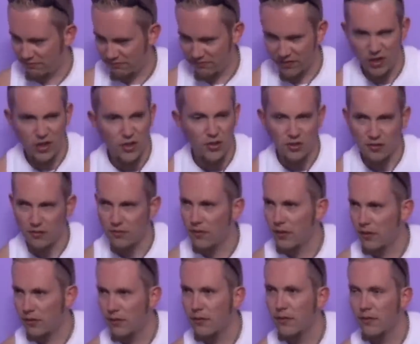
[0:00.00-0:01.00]
wiesz,
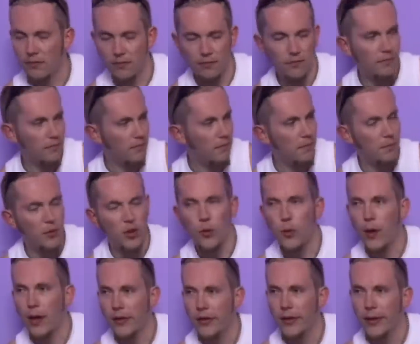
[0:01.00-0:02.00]

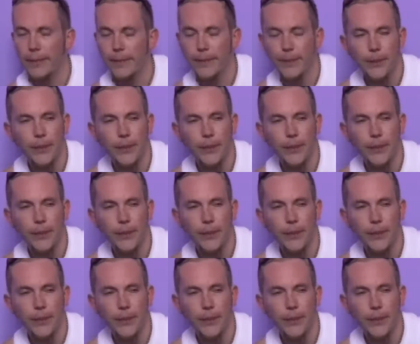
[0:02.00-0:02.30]
przykładnie.